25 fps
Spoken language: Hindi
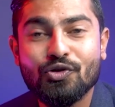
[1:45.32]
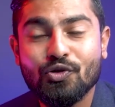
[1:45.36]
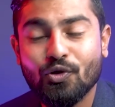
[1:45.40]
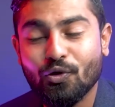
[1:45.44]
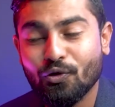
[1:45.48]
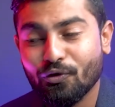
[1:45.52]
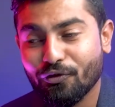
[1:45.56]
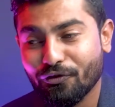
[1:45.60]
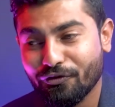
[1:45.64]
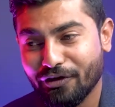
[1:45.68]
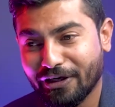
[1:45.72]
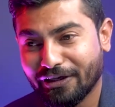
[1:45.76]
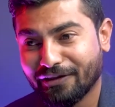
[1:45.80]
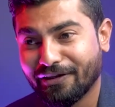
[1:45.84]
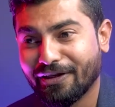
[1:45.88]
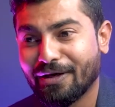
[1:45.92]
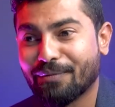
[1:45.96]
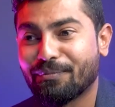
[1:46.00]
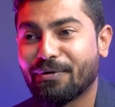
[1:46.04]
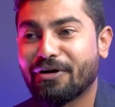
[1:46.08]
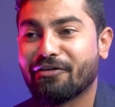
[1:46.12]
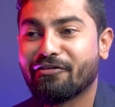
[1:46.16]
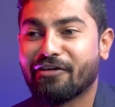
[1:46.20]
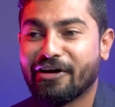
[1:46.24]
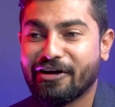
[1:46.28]
जो व्यक्ति
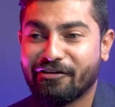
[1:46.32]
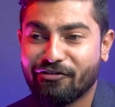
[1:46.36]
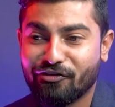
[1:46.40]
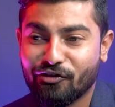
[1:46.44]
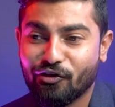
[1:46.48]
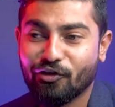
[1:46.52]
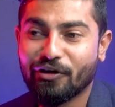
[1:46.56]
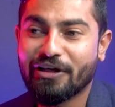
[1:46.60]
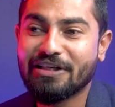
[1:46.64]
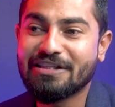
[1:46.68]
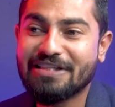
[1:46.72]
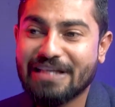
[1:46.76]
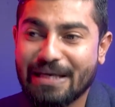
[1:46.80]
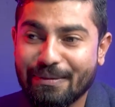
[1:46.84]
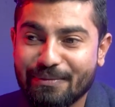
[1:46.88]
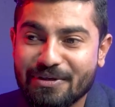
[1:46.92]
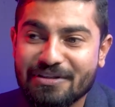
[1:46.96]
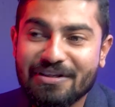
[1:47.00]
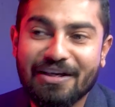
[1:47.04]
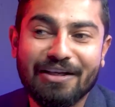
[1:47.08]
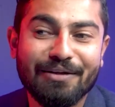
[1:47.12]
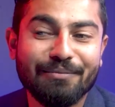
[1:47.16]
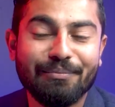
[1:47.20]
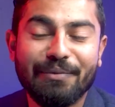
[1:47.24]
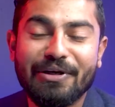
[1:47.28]
अपनी वाइफ को किसी के भी
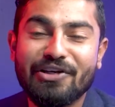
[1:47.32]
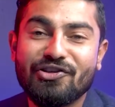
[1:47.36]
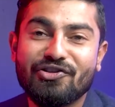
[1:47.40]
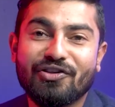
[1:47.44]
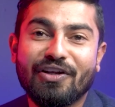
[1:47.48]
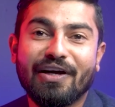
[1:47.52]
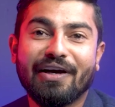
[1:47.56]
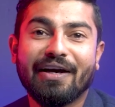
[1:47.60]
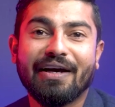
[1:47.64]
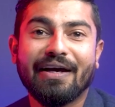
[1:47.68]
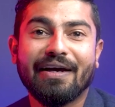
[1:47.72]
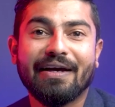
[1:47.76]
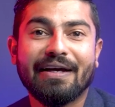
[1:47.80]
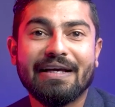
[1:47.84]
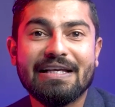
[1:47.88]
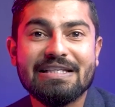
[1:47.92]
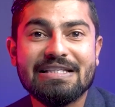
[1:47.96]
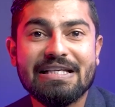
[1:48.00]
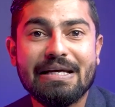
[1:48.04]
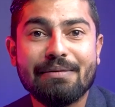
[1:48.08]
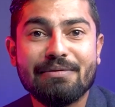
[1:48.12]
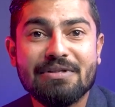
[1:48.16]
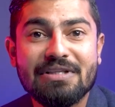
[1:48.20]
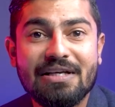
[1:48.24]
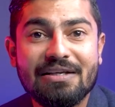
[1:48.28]
साथ भेजता है या
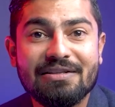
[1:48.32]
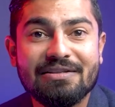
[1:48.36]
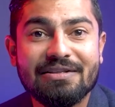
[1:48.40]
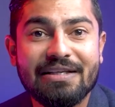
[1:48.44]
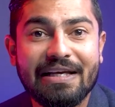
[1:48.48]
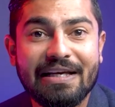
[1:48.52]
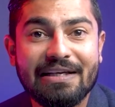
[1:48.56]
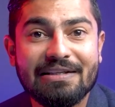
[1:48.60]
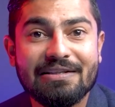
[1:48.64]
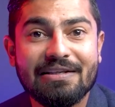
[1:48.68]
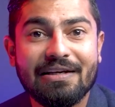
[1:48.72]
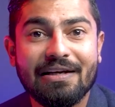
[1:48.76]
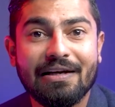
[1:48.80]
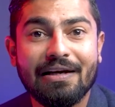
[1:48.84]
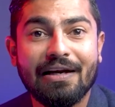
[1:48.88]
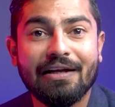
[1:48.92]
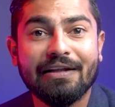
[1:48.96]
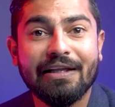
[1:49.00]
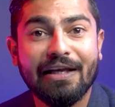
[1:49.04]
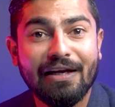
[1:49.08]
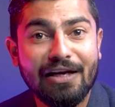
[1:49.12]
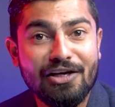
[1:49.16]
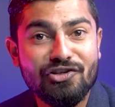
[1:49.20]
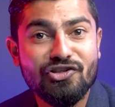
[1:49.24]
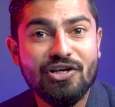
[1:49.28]
किसी के भी साथ सेक्स करना
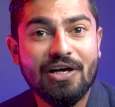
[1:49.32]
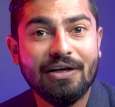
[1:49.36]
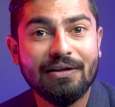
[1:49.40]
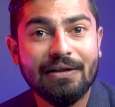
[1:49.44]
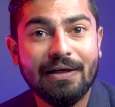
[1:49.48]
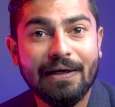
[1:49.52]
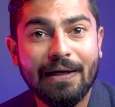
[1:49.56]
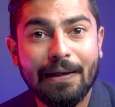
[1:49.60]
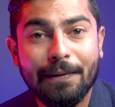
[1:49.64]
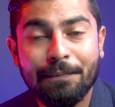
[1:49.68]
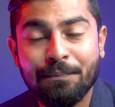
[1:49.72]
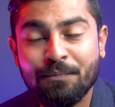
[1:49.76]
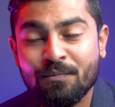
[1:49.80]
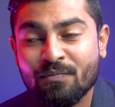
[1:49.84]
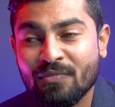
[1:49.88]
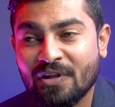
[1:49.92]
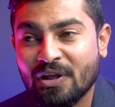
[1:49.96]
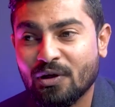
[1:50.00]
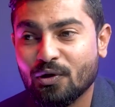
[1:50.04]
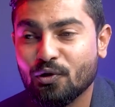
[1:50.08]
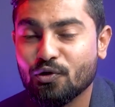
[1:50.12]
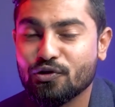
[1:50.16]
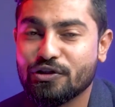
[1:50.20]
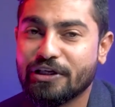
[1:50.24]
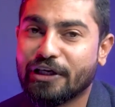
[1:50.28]
देना चाहता है
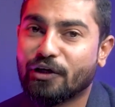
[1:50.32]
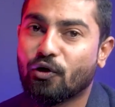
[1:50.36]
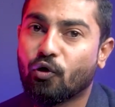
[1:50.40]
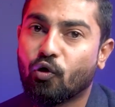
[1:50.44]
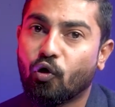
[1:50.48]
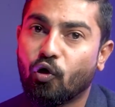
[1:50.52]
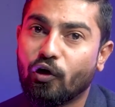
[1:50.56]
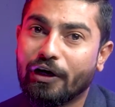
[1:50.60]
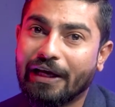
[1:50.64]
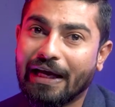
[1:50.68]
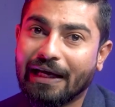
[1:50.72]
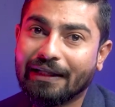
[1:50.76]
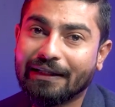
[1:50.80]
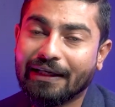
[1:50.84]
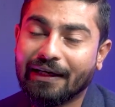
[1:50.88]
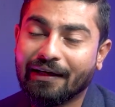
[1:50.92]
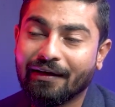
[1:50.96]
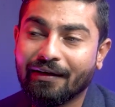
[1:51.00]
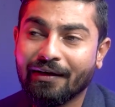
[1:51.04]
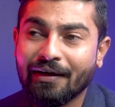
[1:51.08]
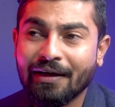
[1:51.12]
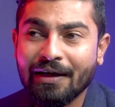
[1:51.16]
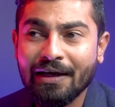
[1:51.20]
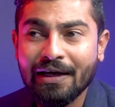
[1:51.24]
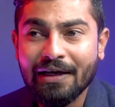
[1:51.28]
उसे कुकोल कहते
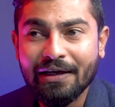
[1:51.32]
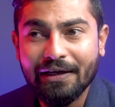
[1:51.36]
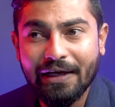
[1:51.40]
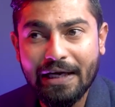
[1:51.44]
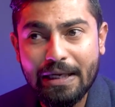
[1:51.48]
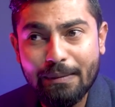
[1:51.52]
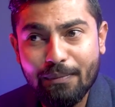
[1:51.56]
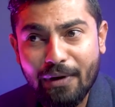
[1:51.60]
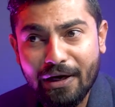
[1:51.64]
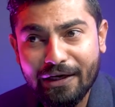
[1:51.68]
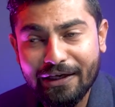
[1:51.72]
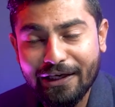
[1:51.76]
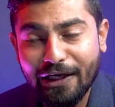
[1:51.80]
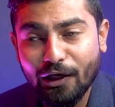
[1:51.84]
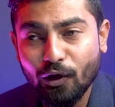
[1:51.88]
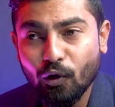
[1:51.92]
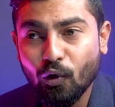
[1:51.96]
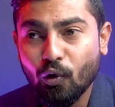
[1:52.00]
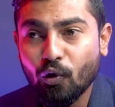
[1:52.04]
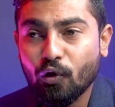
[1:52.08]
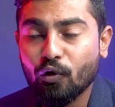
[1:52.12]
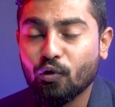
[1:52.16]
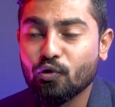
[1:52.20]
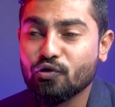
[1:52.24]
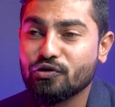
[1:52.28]
हैं कई बार ये
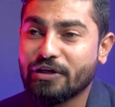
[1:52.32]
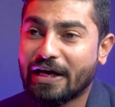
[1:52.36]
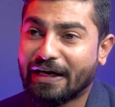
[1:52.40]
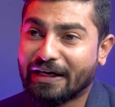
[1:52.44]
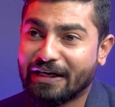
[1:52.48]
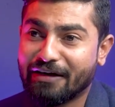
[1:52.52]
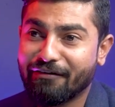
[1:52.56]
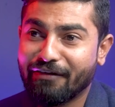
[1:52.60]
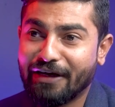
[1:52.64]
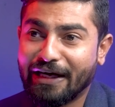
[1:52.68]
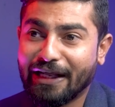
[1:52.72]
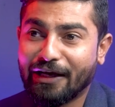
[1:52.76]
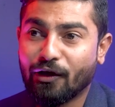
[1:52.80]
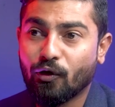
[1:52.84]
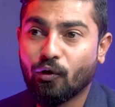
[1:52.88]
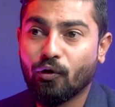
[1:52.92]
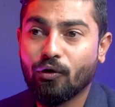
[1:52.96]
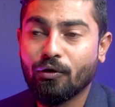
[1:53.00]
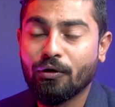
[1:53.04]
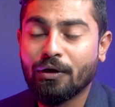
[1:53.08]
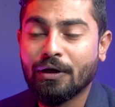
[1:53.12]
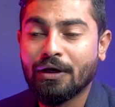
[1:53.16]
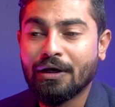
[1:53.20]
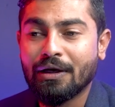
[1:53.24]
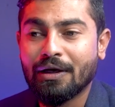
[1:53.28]
लोग उस एक्टिविटी को
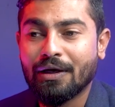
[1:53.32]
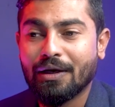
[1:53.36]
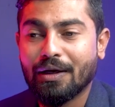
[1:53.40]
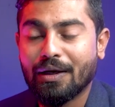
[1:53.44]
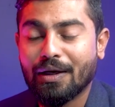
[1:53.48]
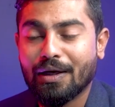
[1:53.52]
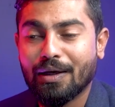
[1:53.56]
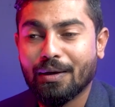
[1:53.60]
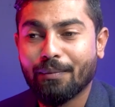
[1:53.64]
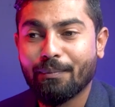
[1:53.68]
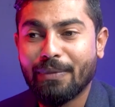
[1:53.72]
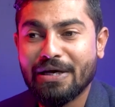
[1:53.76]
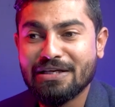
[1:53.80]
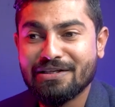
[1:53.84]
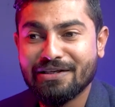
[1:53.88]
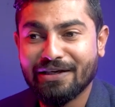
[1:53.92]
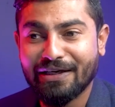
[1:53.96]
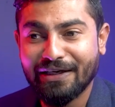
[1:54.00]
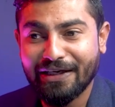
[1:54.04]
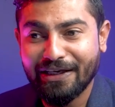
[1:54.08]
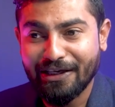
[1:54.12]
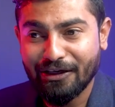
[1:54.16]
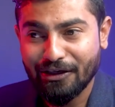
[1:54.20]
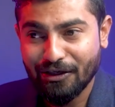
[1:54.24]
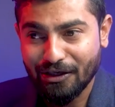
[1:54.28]

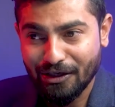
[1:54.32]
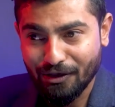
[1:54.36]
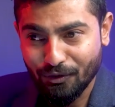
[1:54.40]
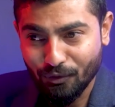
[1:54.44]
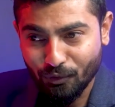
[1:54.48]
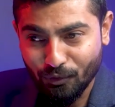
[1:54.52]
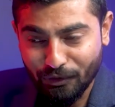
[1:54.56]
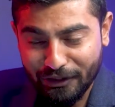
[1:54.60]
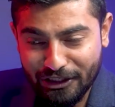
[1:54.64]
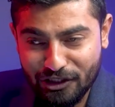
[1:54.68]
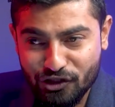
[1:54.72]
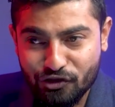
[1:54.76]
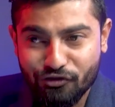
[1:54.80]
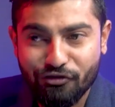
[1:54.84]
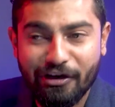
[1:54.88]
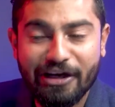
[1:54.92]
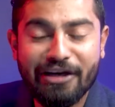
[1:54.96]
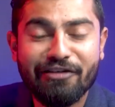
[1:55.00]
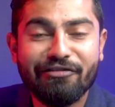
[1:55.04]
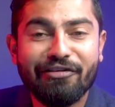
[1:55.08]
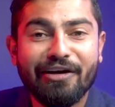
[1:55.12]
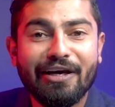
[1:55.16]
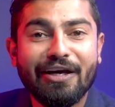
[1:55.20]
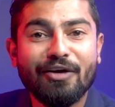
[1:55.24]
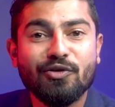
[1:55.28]
बेसिकली उनकी जो
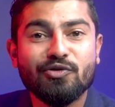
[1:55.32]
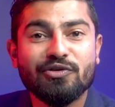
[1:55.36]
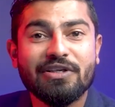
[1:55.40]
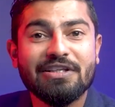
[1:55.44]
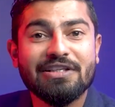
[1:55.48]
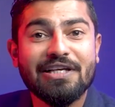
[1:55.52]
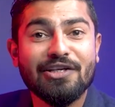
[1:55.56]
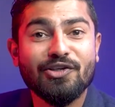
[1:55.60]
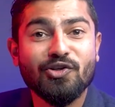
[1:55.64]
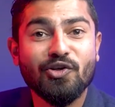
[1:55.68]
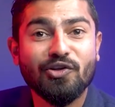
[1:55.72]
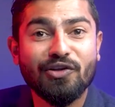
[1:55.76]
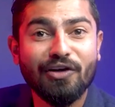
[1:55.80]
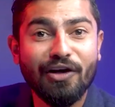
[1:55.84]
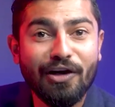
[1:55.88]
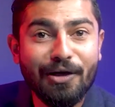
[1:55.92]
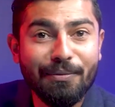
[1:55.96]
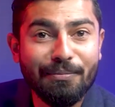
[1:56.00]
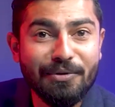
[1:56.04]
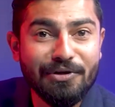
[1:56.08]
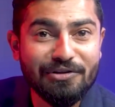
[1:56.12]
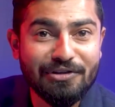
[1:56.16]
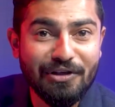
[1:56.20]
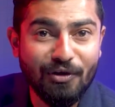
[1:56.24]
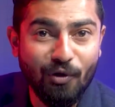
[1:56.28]
वाइफ है उसके साथ जो
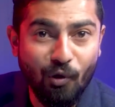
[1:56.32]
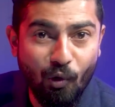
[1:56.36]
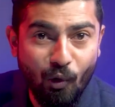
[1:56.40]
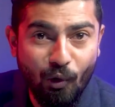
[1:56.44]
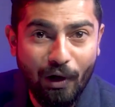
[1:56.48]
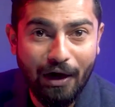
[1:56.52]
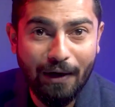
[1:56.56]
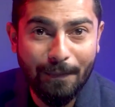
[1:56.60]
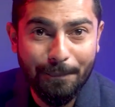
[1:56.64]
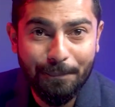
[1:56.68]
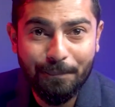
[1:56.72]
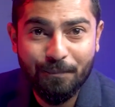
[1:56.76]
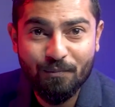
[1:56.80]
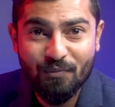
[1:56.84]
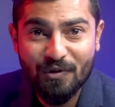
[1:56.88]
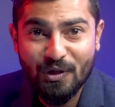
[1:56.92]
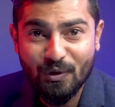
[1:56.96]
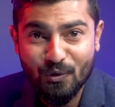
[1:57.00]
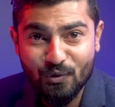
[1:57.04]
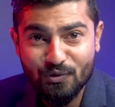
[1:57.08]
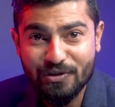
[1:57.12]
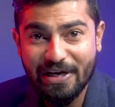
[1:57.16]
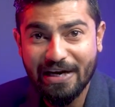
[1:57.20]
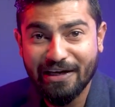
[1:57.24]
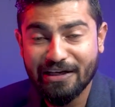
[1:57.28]
थर्ड पर्सन होगा
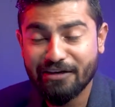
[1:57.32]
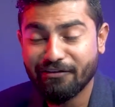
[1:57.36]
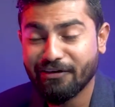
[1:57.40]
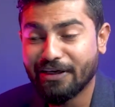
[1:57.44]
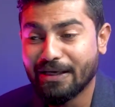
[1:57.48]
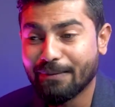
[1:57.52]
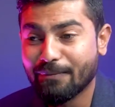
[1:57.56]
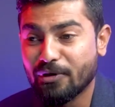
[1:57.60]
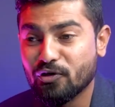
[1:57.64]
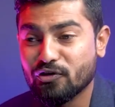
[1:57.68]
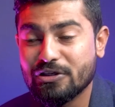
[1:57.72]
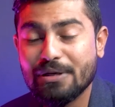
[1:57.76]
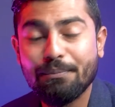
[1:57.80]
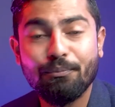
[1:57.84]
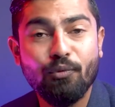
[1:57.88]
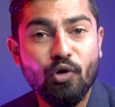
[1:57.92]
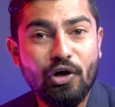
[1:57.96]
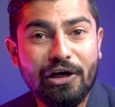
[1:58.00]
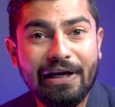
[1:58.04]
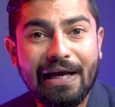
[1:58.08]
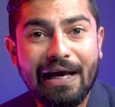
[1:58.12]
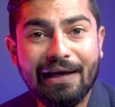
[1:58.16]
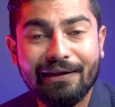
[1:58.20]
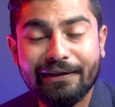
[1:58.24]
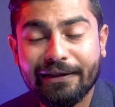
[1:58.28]
उस एक्टिविटी में उसे
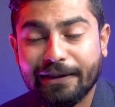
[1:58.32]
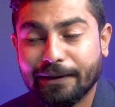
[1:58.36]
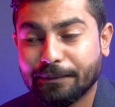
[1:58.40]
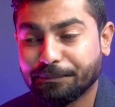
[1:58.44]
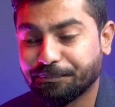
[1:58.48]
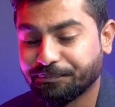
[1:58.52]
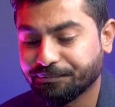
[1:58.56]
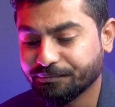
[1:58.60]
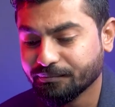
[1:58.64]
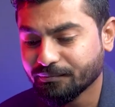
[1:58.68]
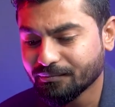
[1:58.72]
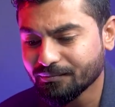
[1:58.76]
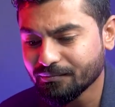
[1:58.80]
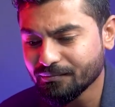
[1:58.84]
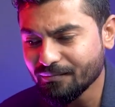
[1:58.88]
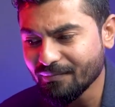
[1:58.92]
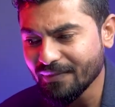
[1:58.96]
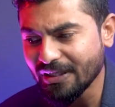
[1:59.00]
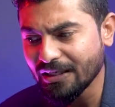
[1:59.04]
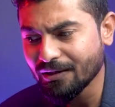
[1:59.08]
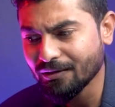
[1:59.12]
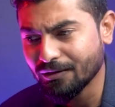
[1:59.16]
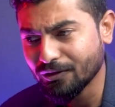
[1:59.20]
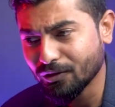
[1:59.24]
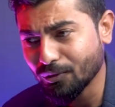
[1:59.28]
बुल कहते हैं
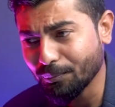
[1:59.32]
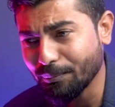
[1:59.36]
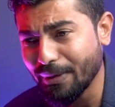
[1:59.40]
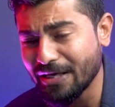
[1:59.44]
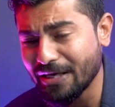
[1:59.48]
तो